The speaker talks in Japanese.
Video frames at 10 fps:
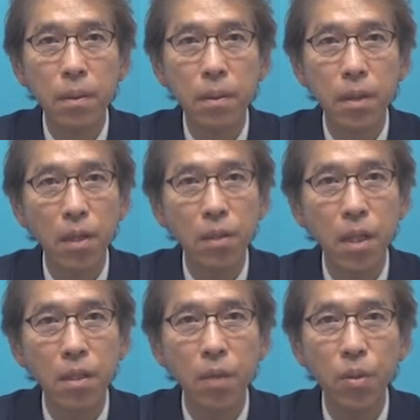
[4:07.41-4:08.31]
作
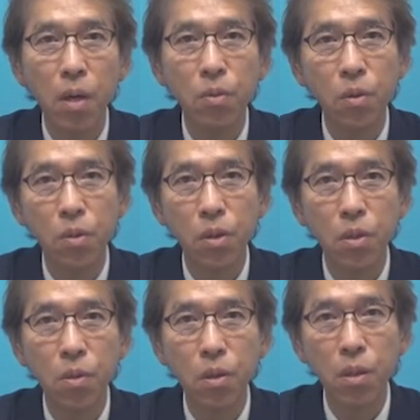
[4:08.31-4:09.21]
成したプログラムを
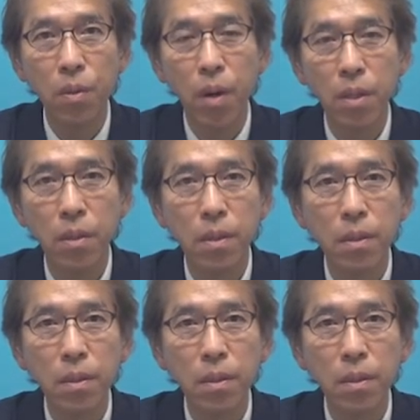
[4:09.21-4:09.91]
実行してみます。